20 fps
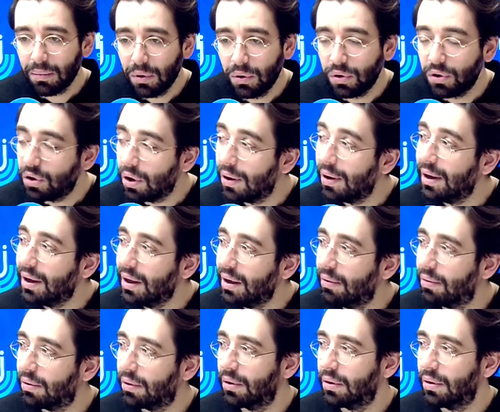le seul
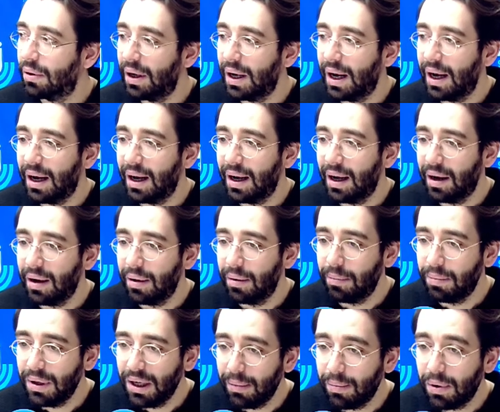livre de la
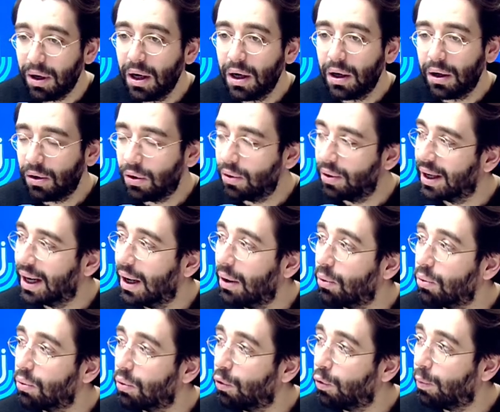Bible dans lequel
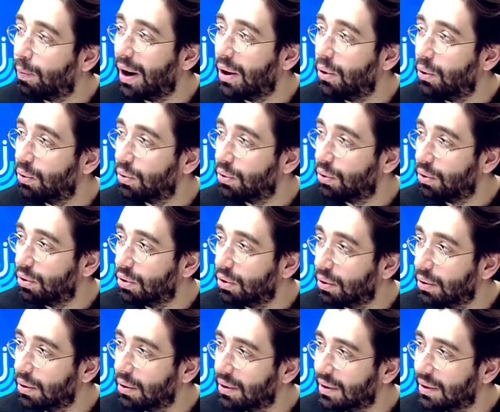on ne trouve pas le nom de Dieu.